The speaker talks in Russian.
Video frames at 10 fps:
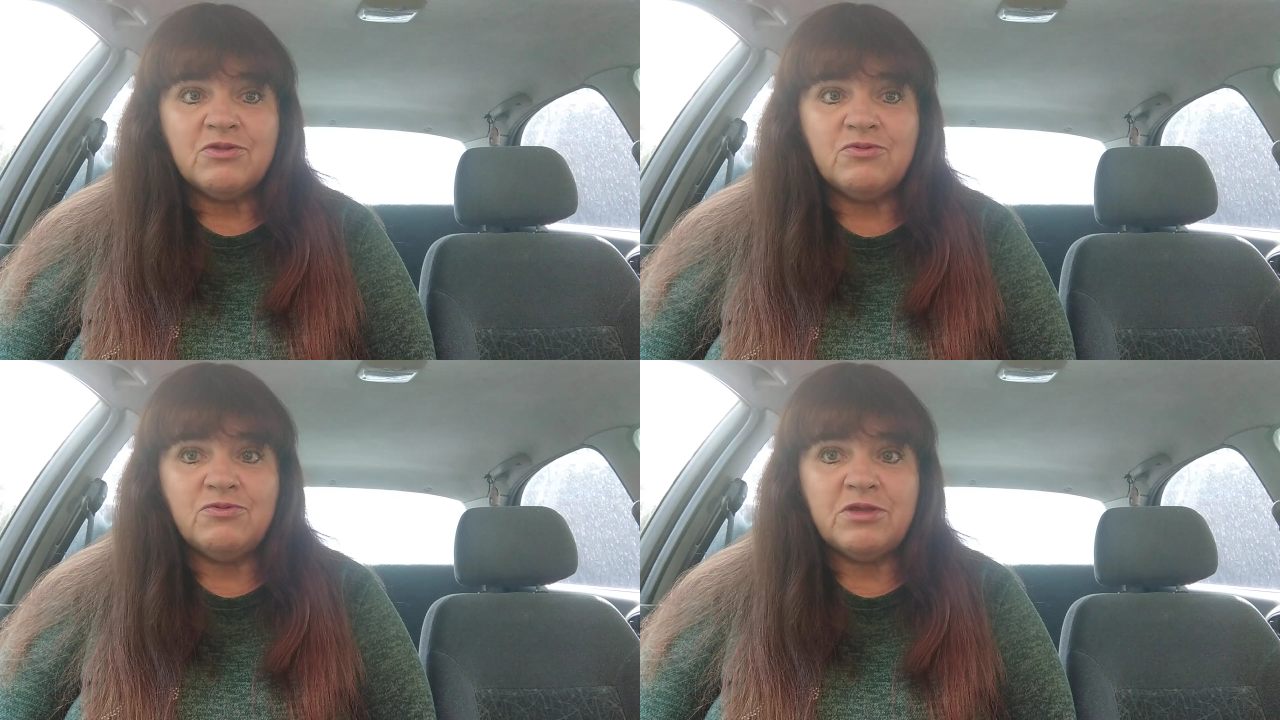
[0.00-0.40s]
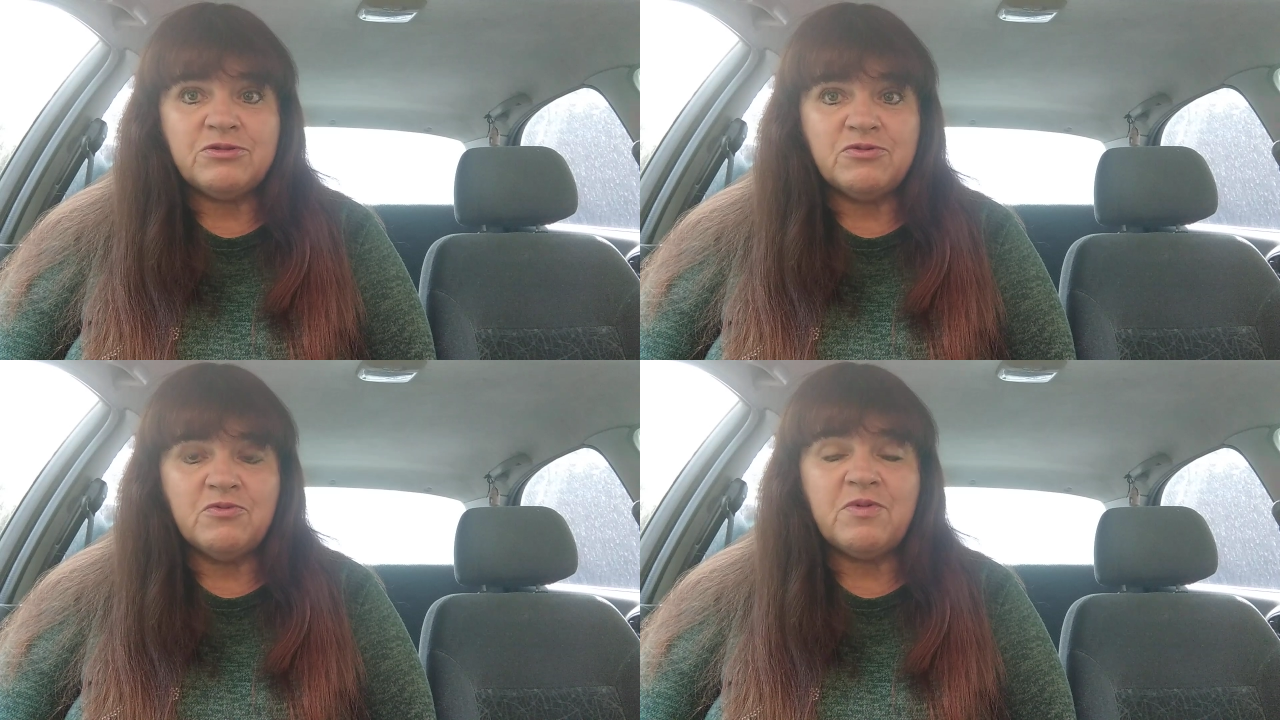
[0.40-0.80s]
Ну,
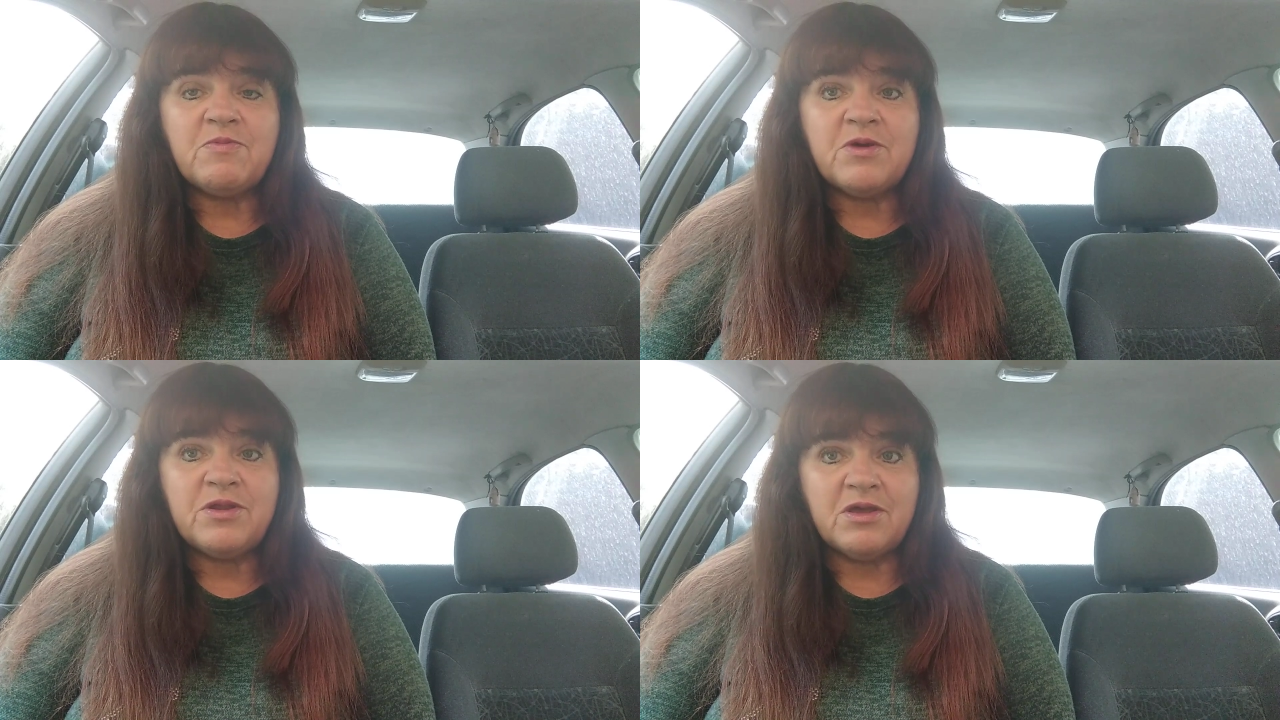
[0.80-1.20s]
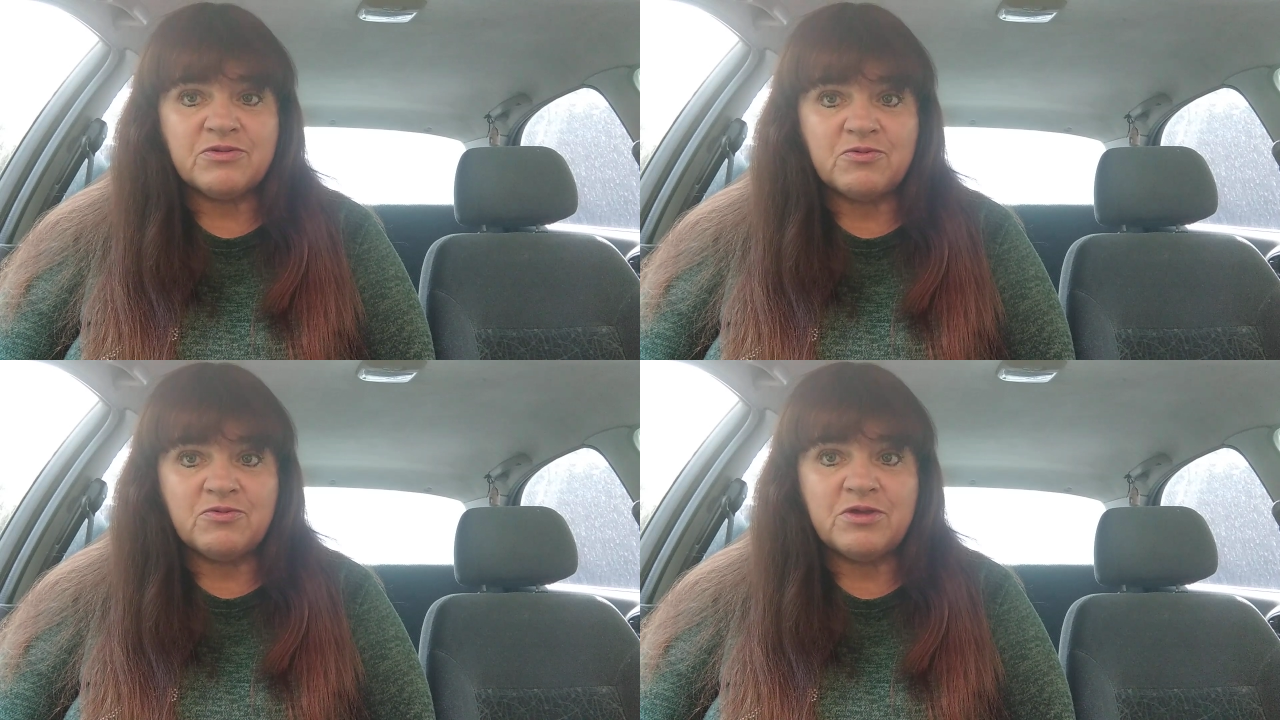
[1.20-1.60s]
начну по
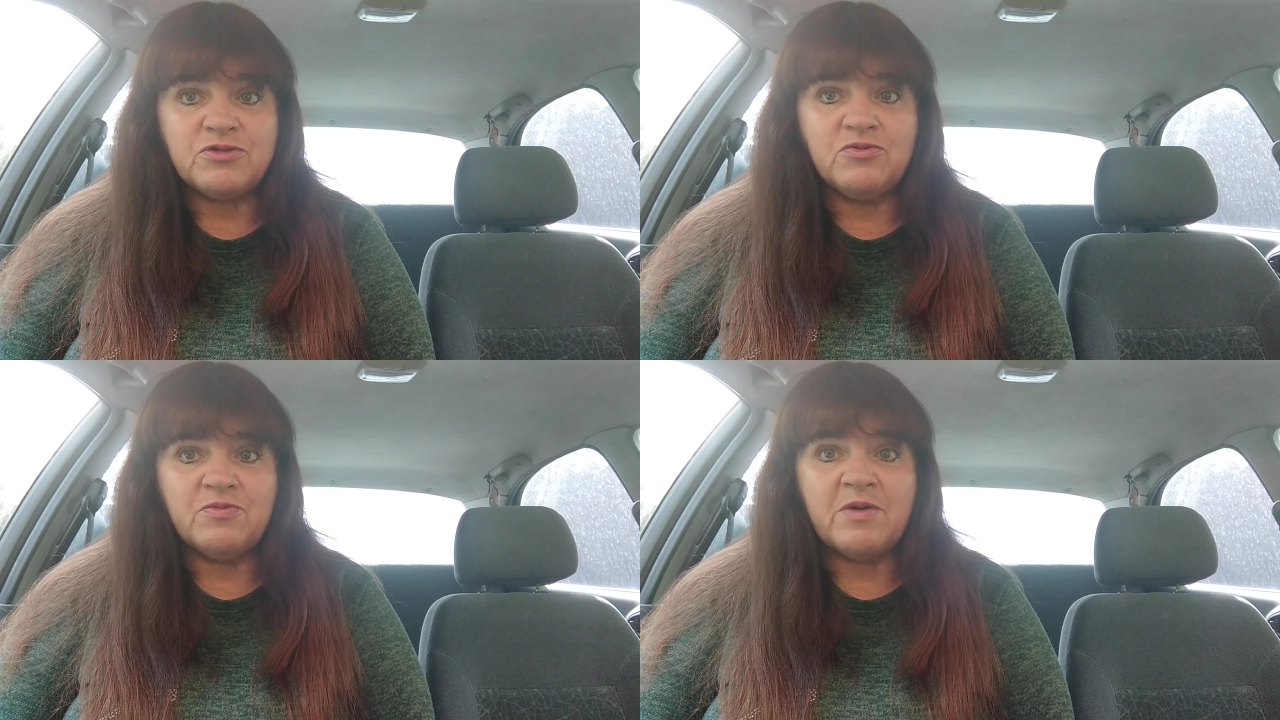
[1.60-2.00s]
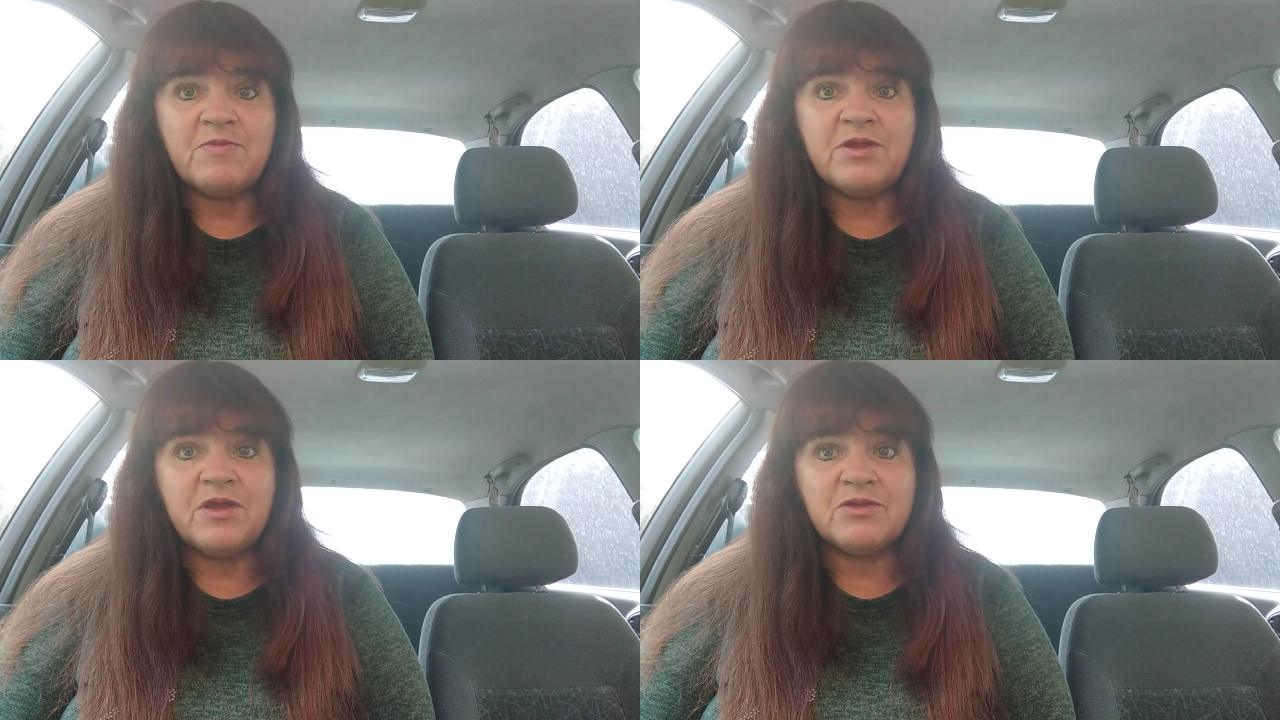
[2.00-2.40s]
порядку, начну по
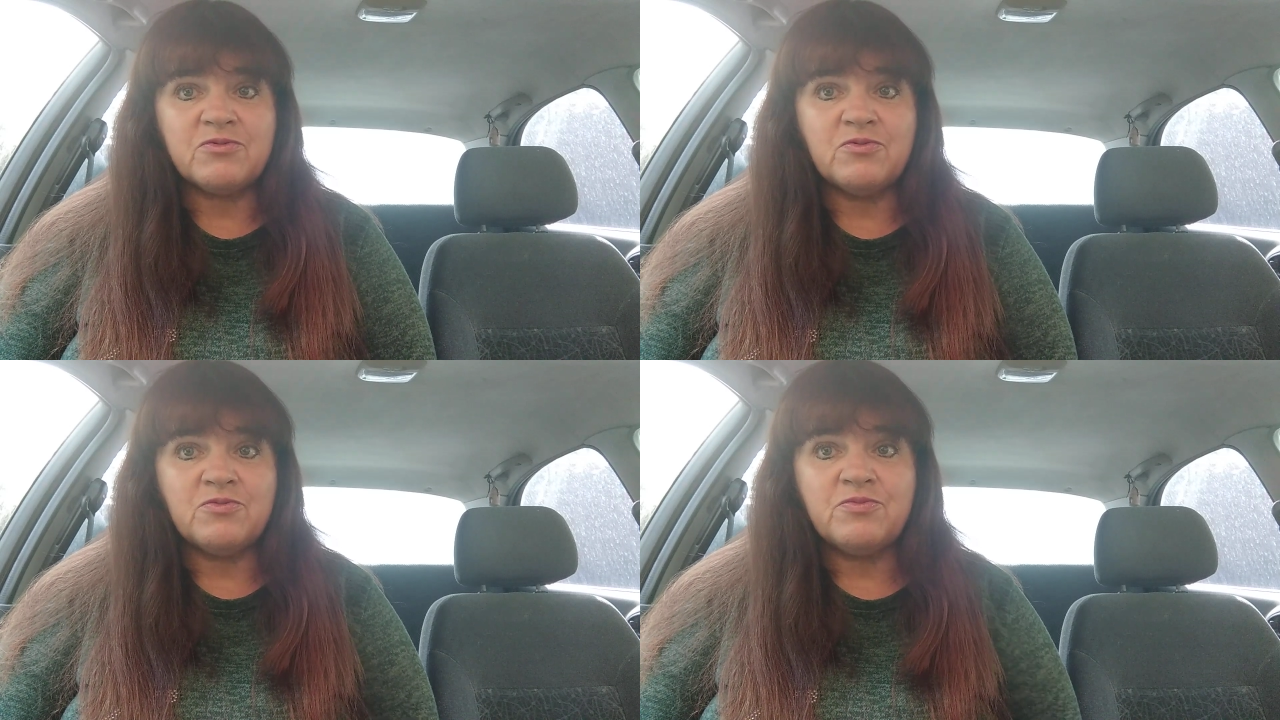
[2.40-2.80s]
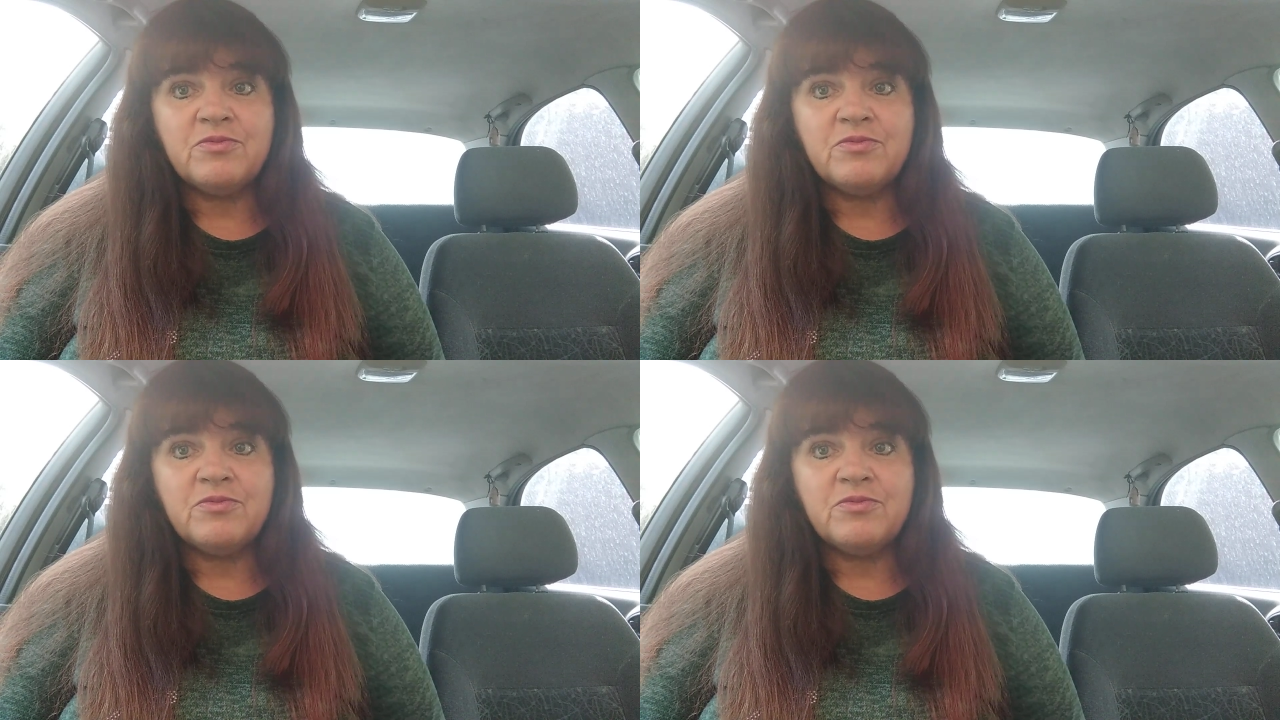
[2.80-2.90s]
порядку.